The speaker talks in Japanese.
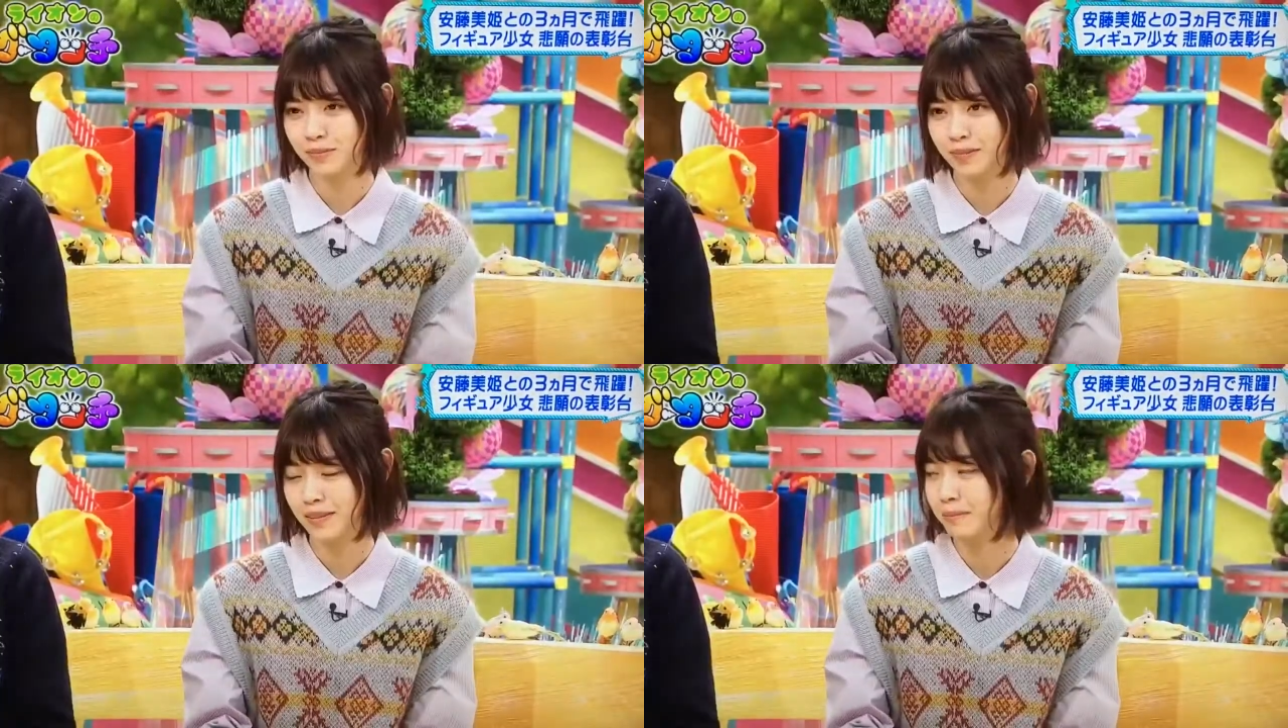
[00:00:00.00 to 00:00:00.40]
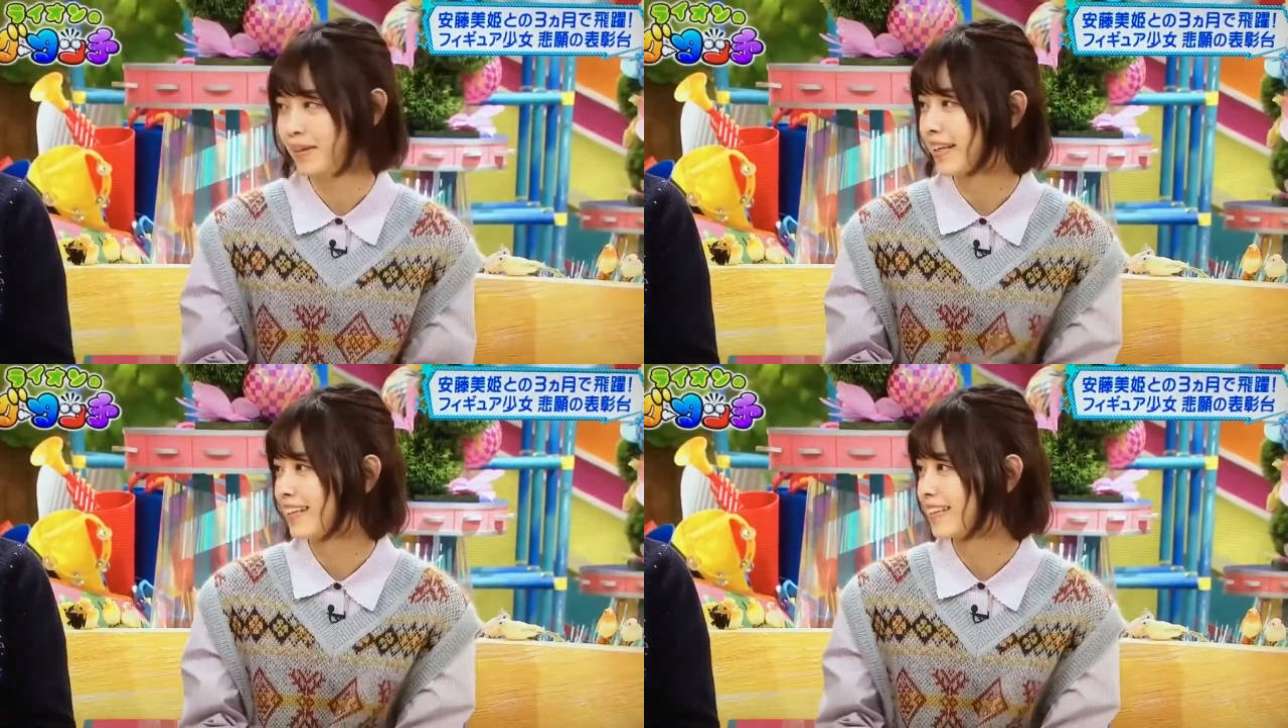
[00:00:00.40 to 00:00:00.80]
本
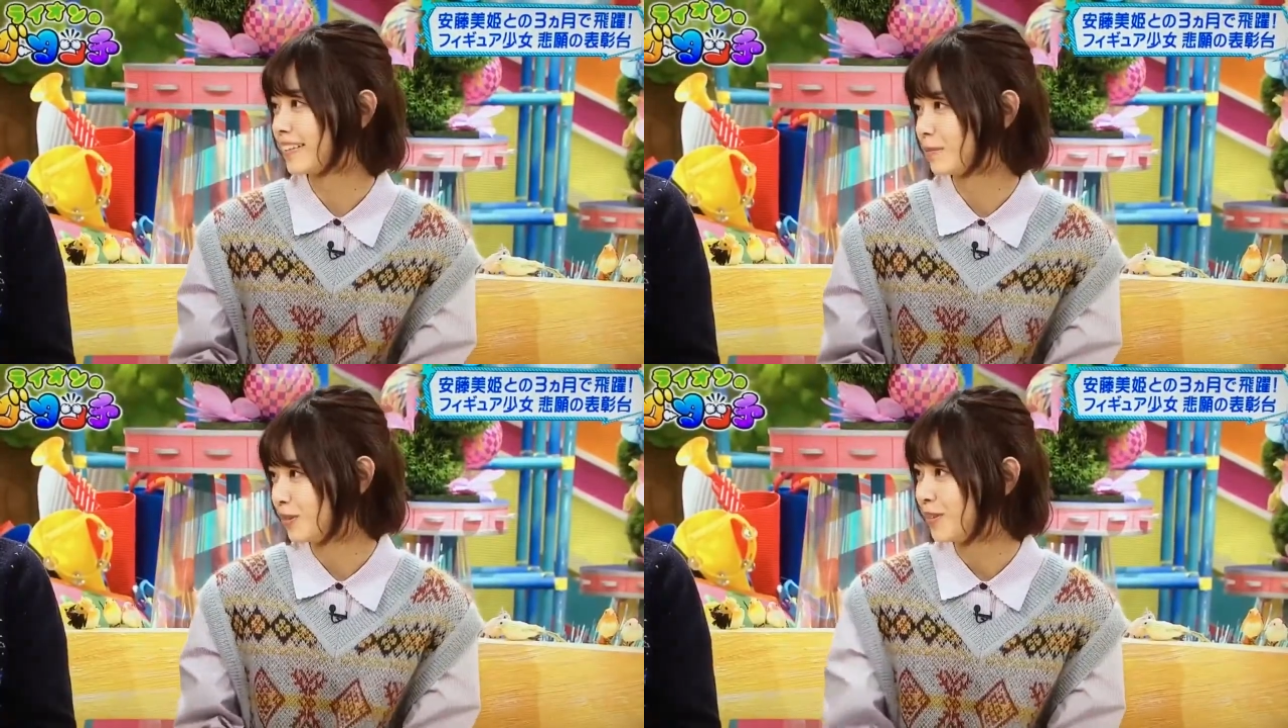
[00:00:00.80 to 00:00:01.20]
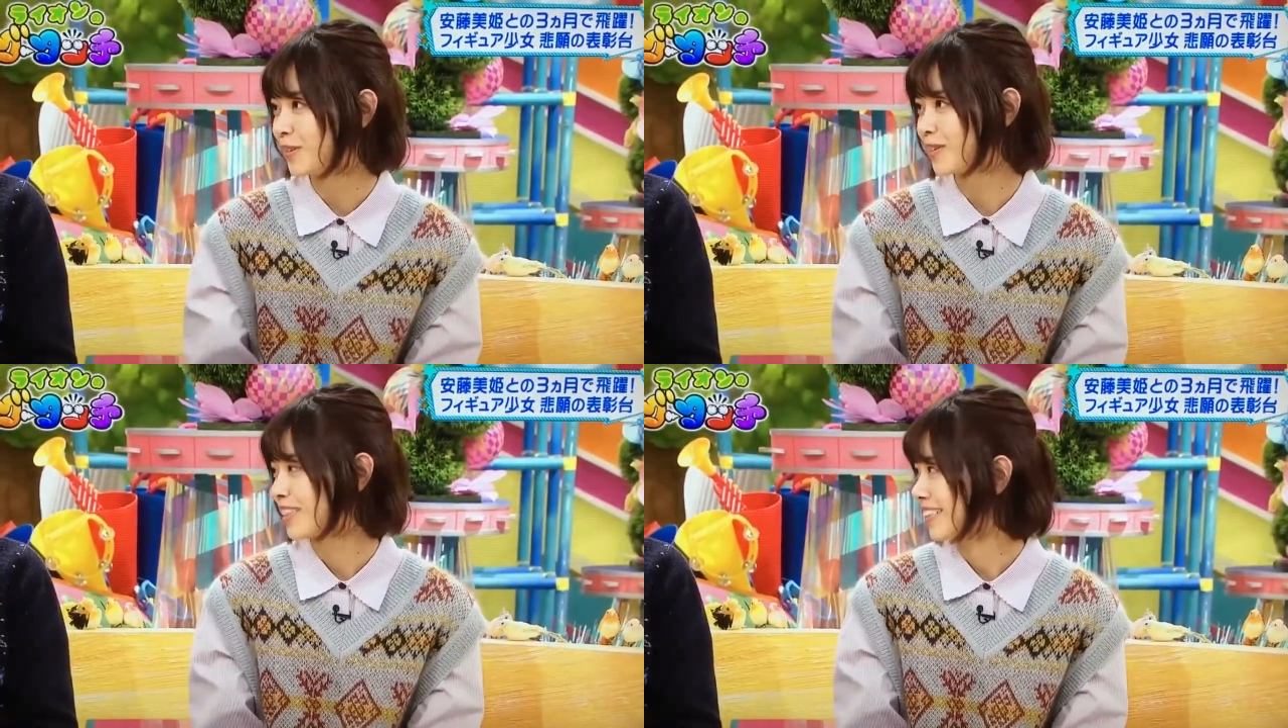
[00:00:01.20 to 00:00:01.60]
番前に
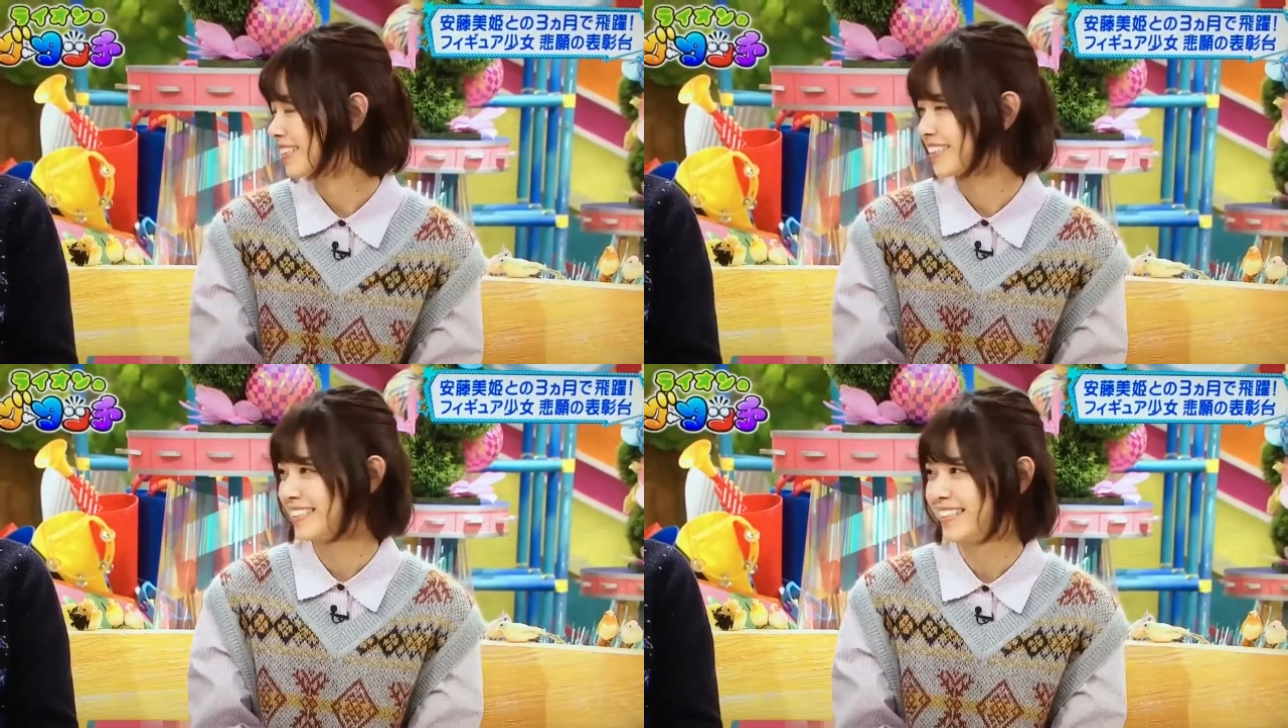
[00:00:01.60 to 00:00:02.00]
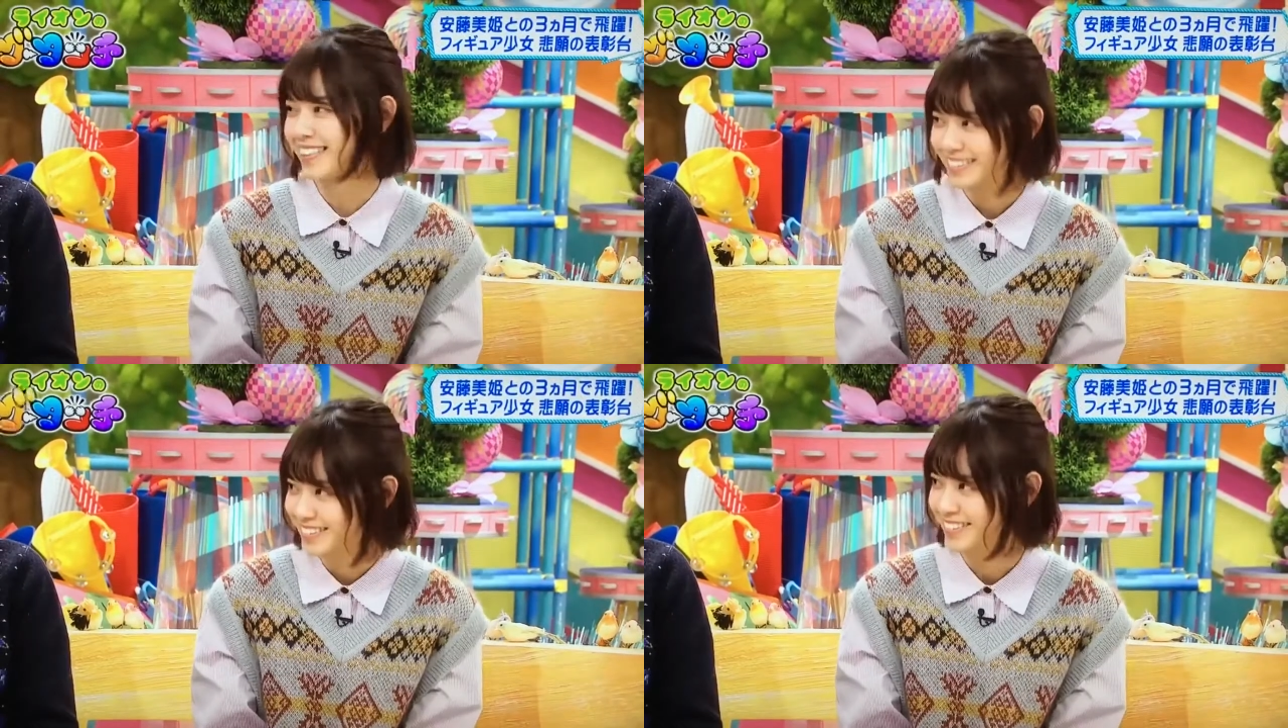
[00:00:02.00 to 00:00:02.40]
も
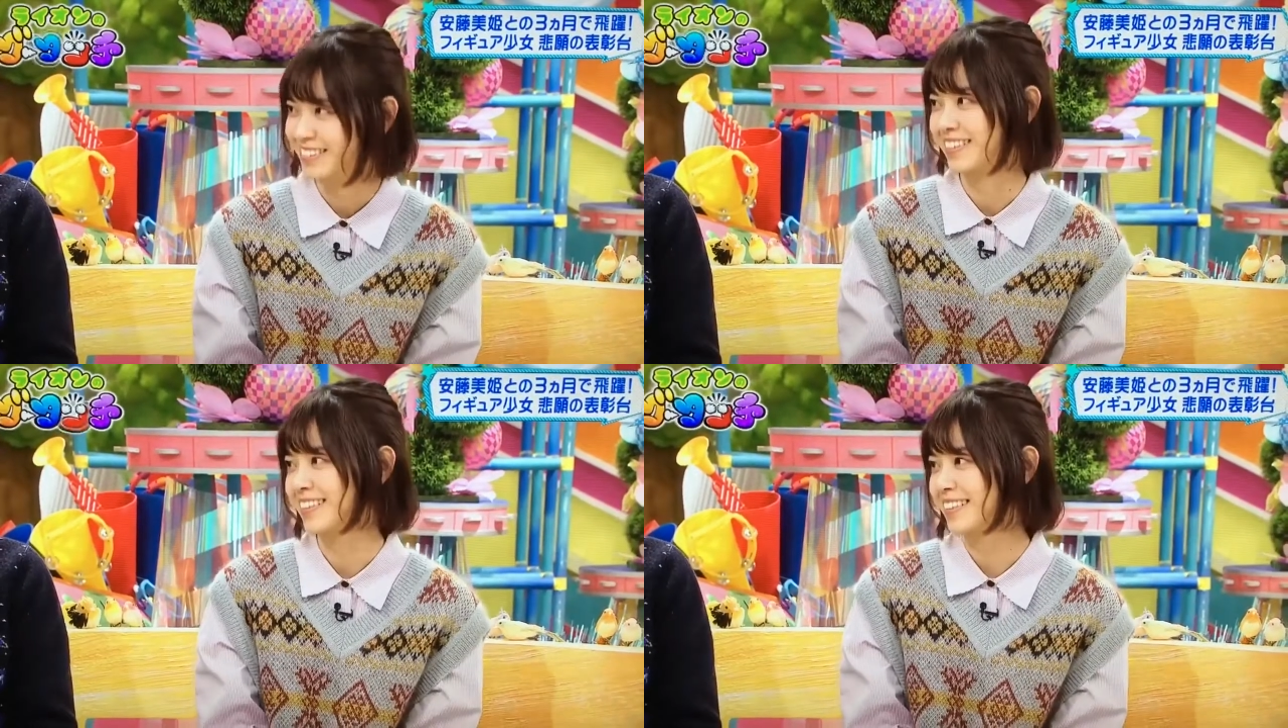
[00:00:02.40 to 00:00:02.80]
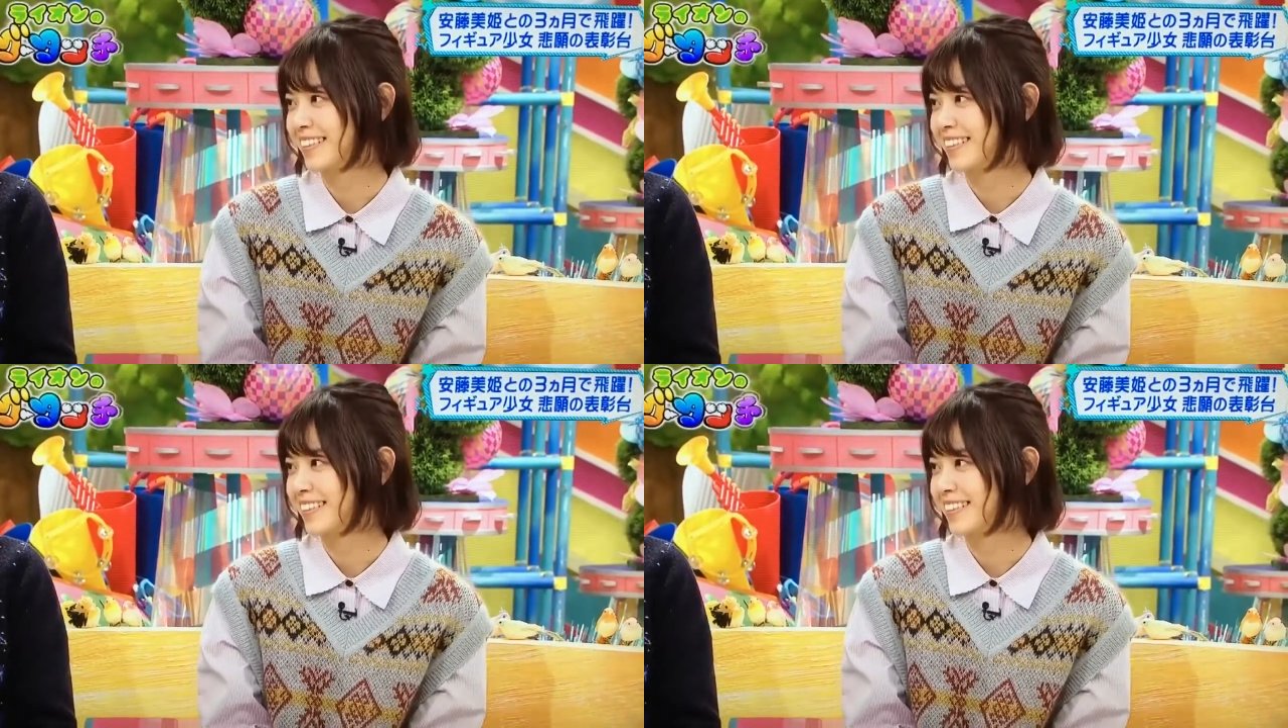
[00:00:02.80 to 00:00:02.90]
シーンあるって